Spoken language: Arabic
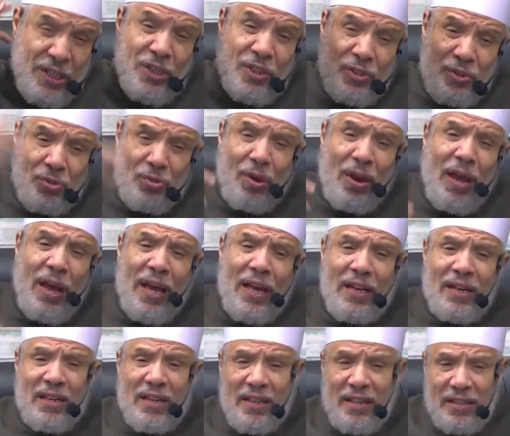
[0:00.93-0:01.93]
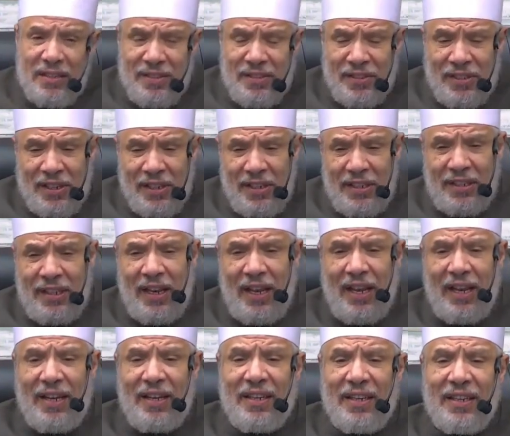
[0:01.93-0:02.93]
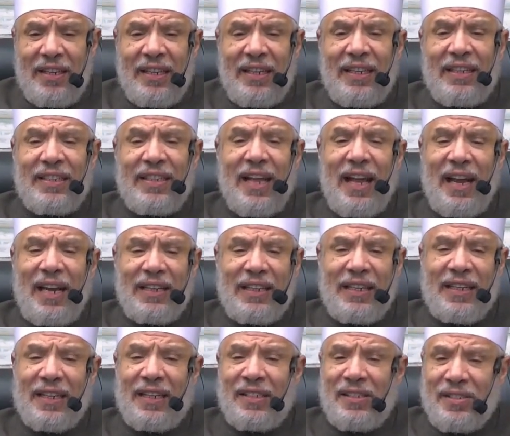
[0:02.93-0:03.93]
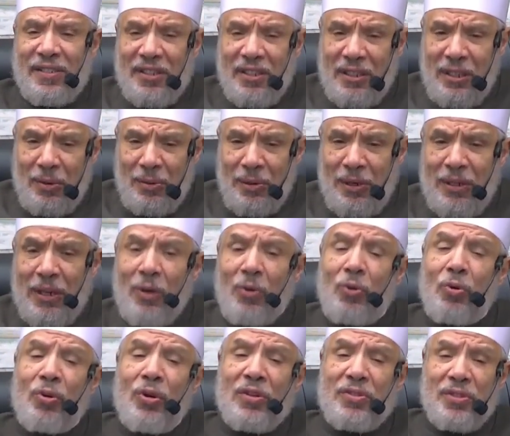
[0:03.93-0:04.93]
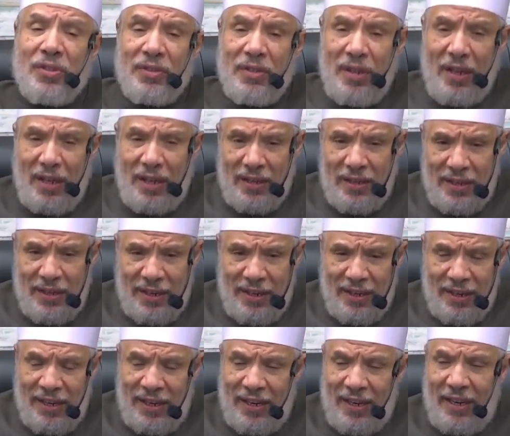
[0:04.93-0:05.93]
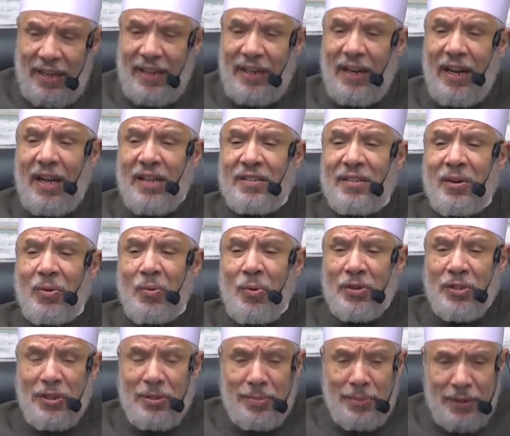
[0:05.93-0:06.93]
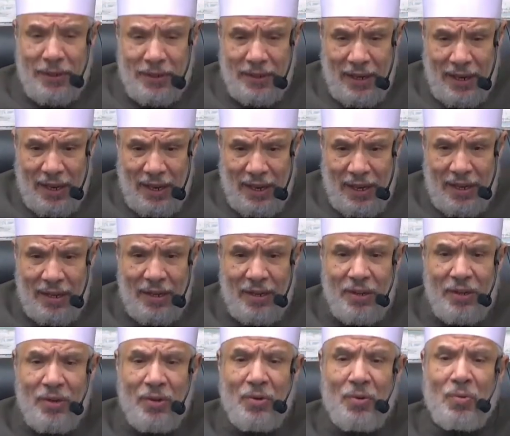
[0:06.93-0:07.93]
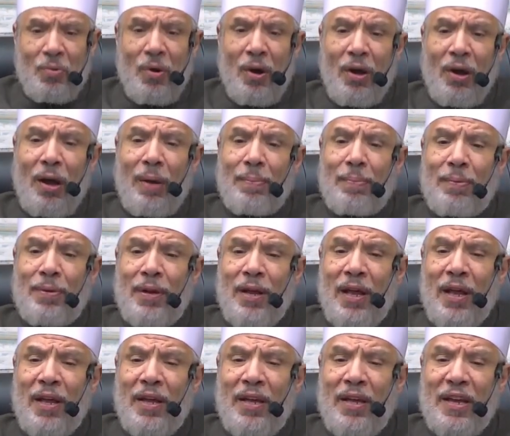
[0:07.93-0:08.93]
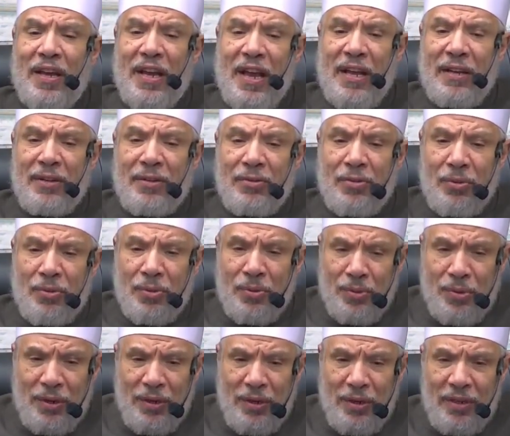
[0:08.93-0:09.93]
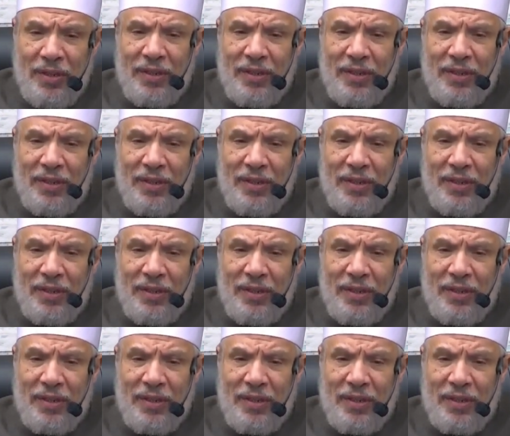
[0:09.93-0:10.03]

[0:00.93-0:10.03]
سؤال سيدة تحكي قصة طويلة خلاصتها إنها زوجت بنتها وقبل الدخول